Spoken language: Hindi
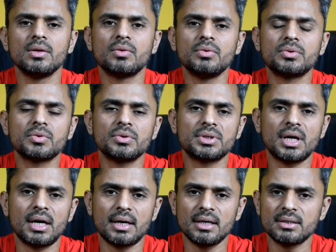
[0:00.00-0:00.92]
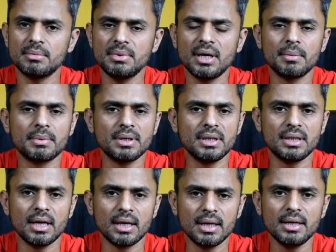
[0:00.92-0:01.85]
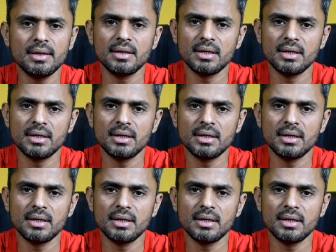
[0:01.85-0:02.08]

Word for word: तो उसको चाटने से भी आपके ये दाने